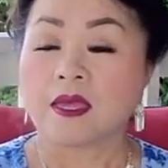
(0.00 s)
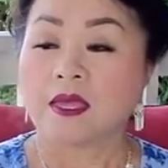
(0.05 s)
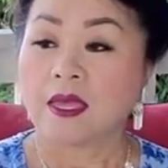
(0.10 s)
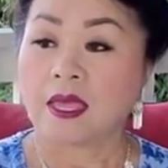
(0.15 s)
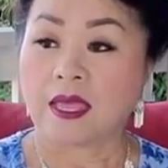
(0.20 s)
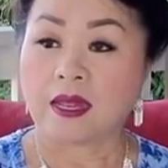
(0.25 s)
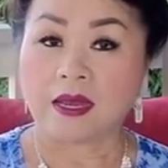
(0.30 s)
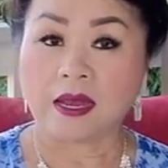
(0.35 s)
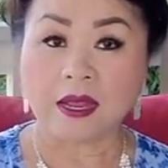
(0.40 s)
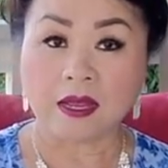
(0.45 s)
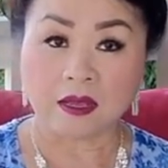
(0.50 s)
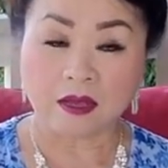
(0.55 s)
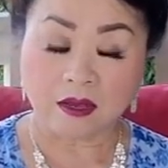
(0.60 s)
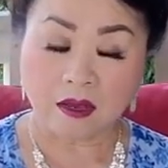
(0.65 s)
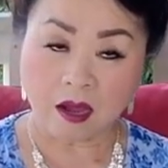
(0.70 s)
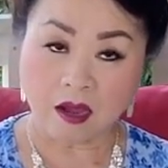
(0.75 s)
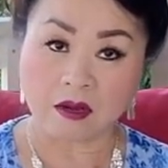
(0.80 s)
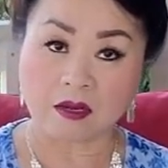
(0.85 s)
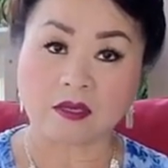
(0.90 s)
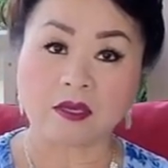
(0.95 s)
ấy này
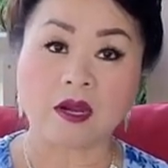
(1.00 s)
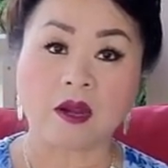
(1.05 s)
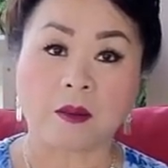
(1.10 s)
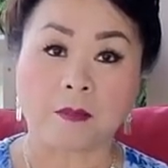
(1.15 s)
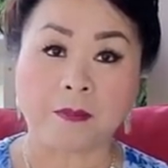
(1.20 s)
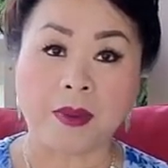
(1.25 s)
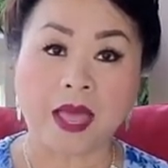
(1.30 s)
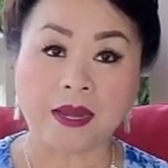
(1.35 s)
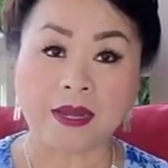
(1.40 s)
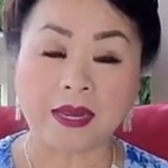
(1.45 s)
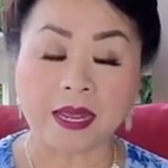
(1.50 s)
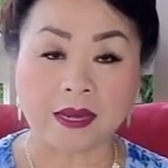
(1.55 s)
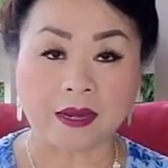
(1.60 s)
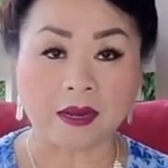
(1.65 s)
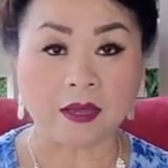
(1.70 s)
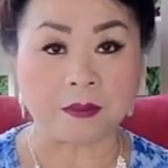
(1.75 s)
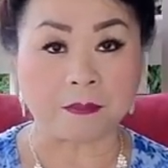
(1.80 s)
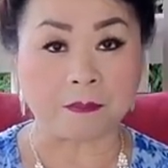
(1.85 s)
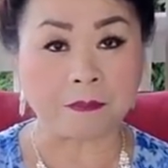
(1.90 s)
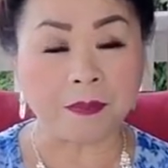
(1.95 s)
khởi cho là ba này
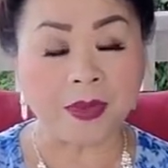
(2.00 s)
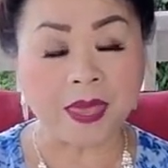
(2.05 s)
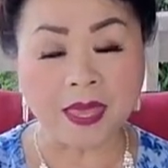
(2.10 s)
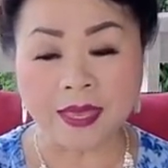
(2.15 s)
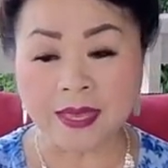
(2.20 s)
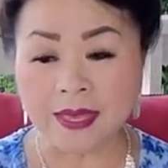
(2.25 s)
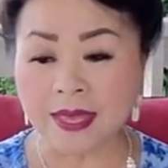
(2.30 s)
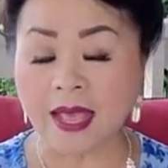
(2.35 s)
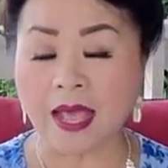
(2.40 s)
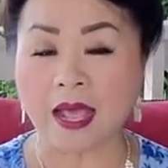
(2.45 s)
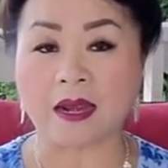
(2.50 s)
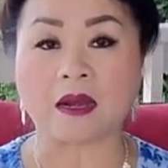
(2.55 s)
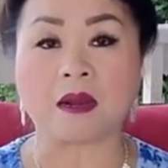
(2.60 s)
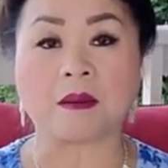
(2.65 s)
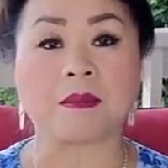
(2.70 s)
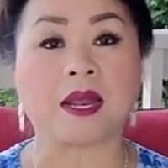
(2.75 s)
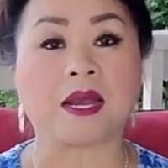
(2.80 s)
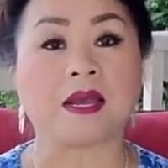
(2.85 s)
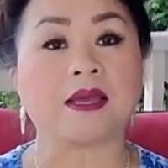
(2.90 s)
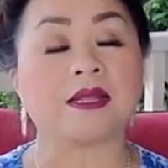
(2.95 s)
nó bây giờ nó
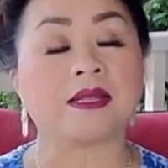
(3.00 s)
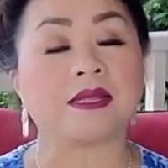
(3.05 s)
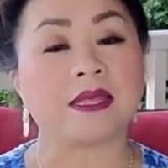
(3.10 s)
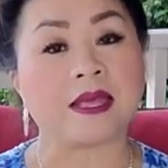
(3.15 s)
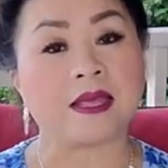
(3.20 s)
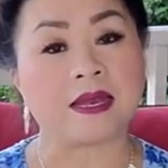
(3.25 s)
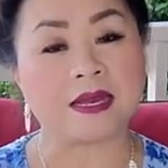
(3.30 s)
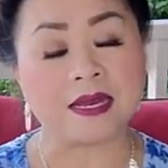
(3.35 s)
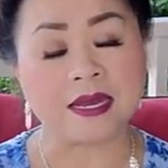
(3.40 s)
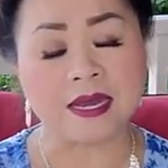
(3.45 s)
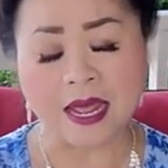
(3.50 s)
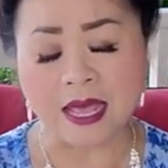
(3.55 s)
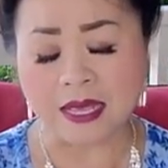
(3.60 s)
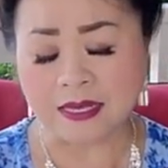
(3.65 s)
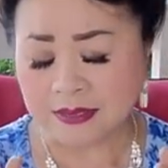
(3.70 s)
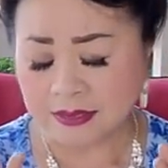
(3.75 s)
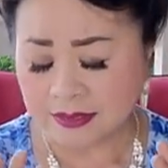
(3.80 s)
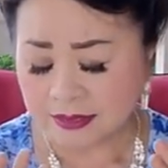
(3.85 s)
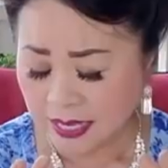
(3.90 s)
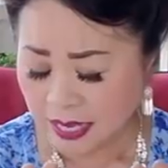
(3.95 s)
mà lấy tiền
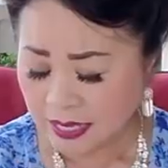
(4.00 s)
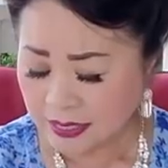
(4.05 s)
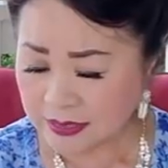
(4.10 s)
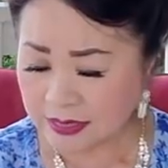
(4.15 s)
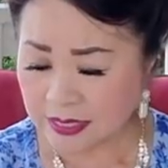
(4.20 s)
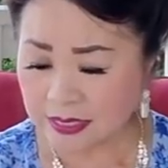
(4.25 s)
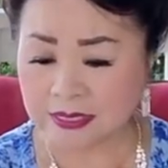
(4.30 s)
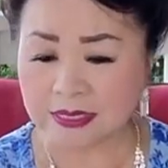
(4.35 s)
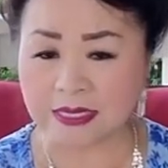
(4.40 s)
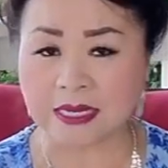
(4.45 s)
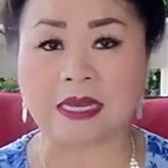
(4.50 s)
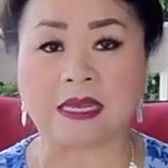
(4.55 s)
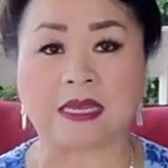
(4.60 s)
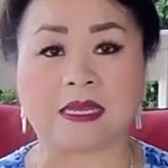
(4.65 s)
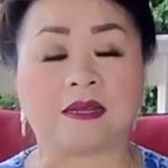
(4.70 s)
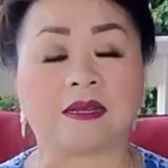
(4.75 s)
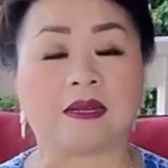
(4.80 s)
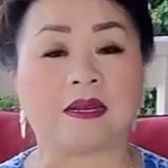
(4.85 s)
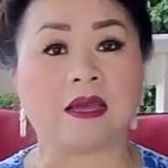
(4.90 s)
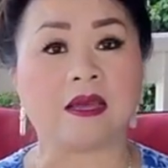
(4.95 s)
necessity
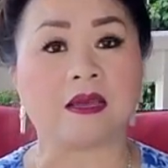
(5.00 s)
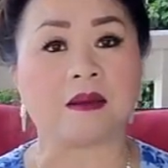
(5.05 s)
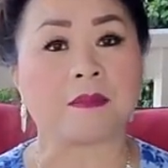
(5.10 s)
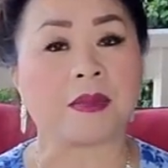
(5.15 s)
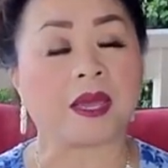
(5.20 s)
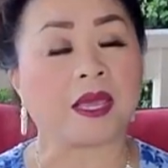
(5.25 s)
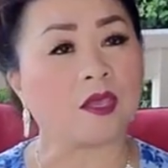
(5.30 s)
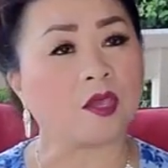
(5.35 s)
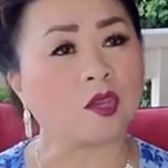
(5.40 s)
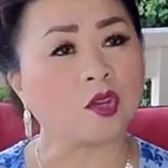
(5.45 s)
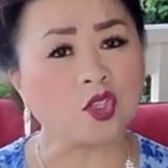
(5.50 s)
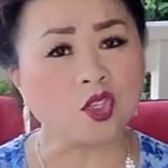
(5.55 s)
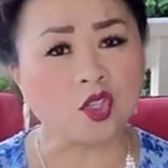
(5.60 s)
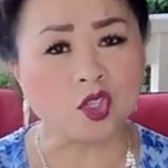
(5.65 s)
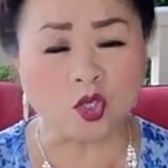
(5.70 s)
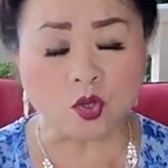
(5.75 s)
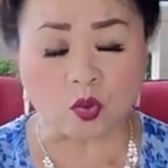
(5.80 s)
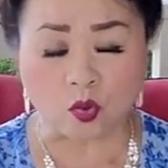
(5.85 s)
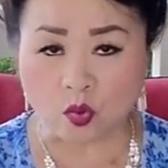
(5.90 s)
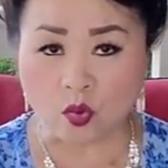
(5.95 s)
nó nó mà yếu
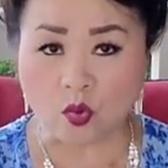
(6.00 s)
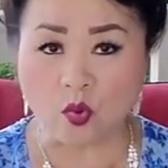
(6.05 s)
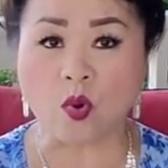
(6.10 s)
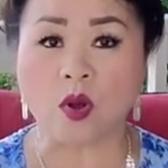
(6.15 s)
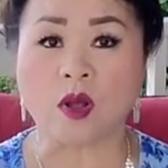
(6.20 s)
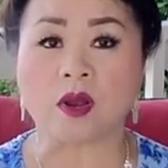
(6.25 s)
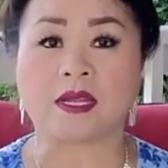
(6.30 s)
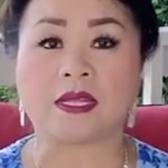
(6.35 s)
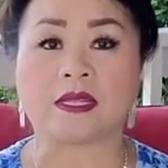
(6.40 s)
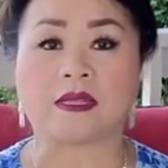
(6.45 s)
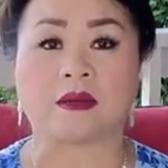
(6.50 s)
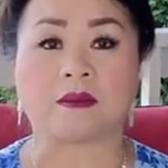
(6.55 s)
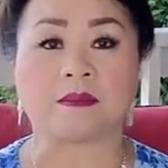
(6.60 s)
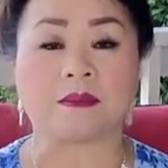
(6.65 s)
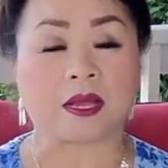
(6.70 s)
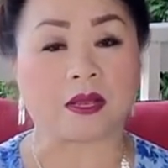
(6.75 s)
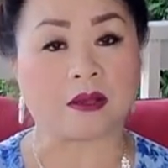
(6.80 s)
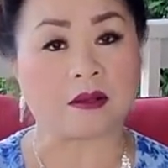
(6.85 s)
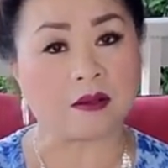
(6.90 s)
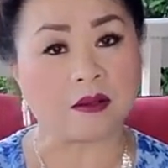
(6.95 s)
chủ ua lên đó
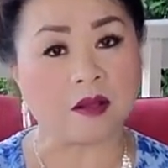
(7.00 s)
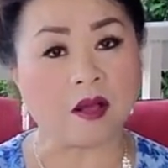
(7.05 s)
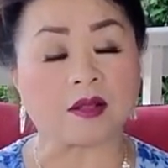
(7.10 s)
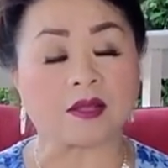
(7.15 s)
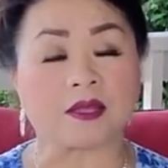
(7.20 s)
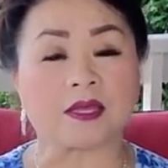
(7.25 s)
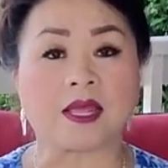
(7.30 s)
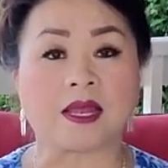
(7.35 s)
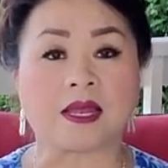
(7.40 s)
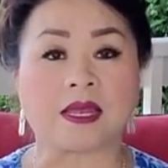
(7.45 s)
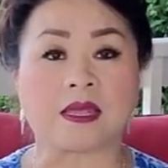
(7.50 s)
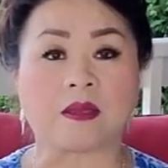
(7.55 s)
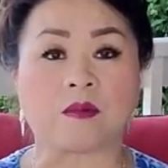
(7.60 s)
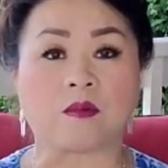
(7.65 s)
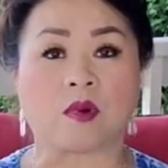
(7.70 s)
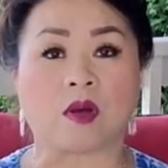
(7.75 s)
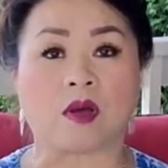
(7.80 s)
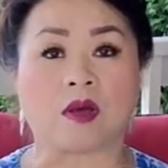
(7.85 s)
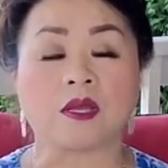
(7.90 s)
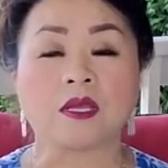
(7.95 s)
mà có thể là
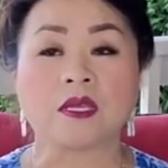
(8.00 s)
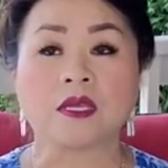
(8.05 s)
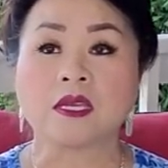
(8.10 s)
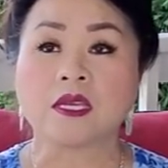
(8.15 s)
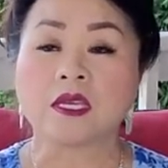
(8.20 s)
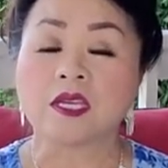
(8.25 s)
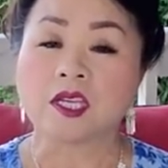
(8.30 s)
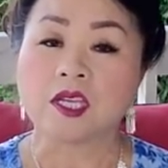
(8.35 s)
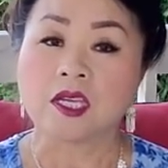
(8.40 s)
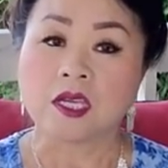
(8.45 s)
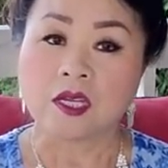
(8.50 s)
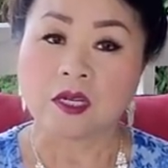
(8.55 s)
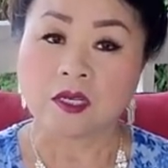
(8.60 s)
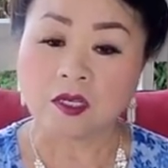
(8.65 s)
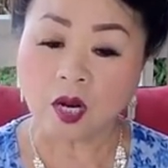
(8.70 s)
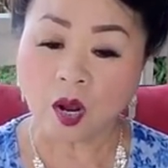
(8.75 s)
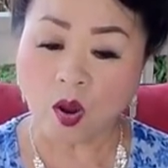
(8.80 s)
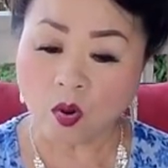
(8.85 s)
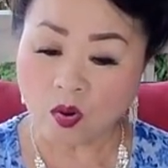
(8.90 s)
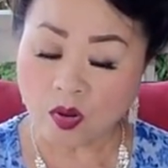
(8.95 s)
ua
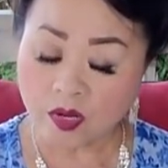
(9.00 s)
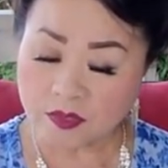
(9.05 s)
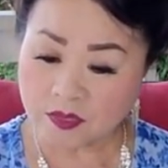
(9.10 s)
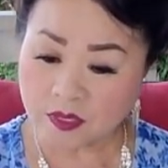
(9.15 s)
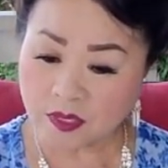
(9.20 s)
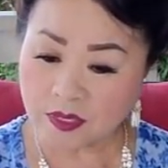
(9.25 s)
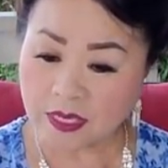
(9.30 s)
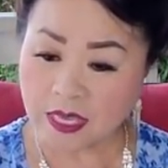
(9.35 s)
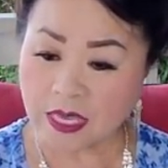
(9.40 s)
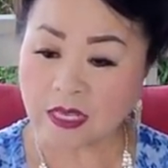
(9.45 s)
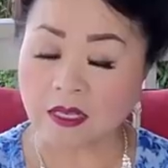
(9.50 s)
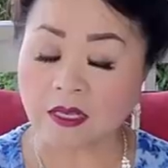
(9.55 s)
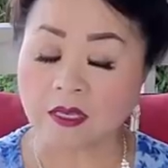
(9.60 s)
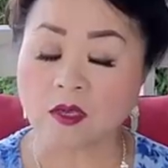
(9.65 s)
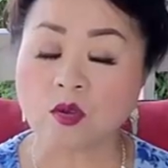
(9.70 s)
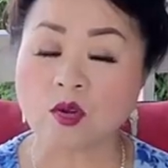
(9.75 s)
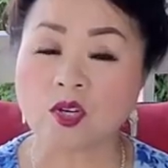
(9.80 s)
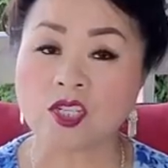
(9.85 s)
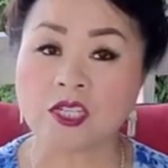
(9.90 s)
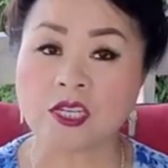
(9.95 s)
thâu cái cho cái
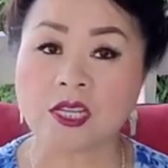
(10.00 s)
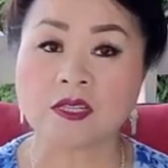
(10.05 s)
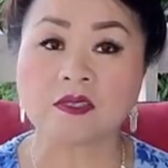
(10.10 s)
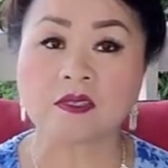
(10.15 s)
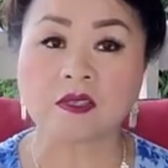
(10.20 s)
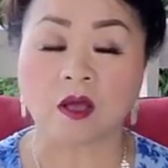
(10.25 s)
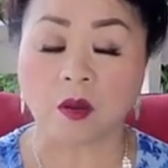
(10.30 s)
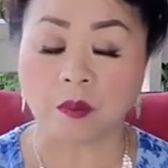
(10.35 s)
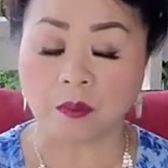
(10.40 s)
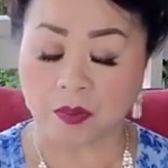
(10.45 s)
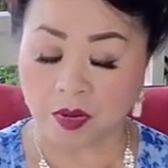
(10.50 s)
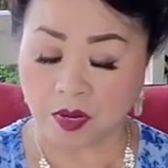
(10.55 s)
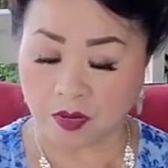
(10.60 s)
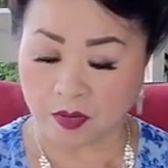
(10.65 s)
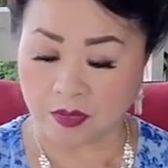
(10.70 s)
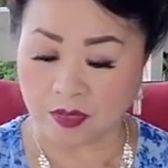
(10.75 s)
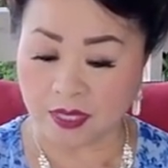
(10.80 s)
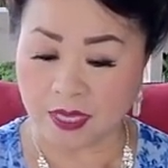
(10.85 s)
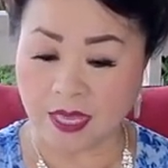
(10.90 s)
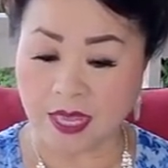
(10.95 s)
nhu xuyên chó
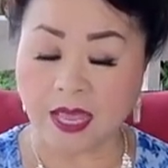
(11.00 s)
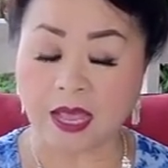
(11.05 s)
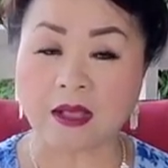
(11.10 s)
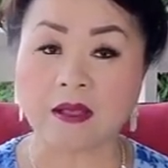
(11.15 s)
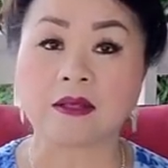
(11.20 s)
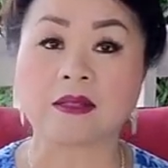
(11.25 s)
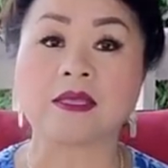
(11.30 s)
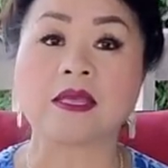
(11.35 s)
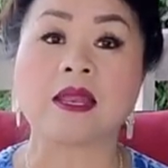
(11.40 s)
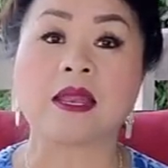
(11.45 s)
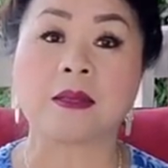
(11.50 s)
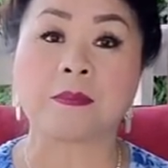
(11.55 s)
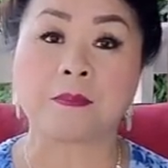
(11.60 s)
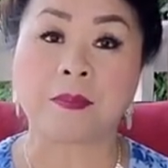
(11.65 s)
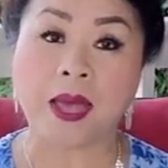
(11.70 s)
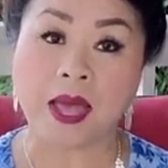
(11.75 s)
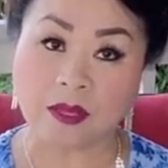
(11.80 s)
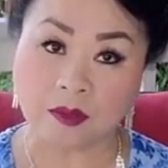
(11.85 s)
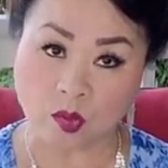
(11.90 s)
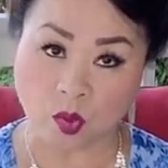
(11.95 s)
bờ thiê cái thể là
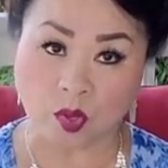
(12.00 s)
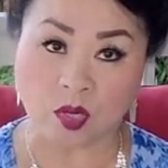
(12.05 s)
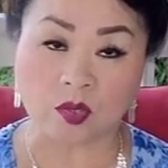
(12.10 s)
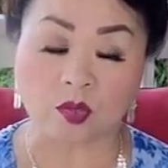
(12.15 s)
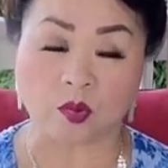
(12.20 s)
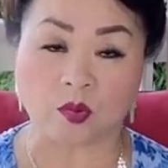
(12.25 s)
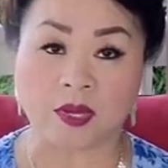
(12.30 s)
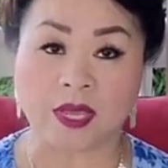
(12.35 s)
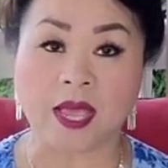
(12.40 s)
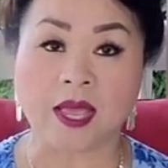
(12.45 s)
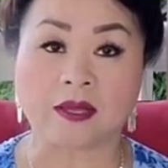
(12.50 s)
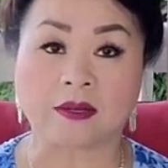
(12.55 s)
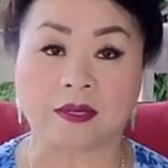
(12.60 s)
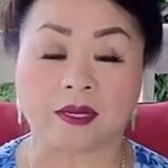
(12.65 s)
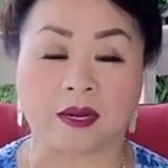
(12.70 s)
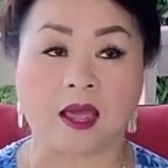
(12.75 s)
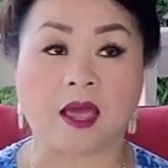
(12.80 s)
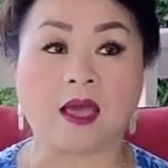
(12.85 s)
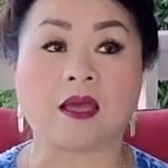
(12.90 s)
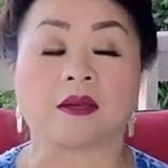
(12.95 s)
ba đồ cái đồ khăn nó
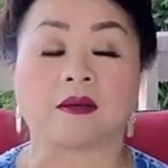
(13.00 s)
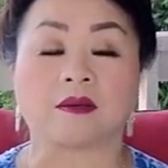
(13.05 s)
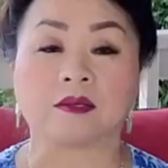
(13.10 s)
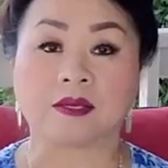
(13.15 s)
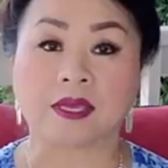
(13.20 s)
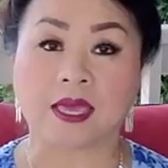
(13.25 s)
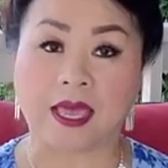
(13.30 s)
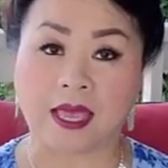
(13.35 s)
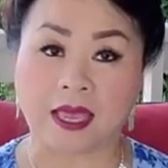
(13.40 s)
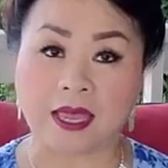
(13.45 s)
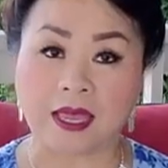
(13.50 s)
nó ok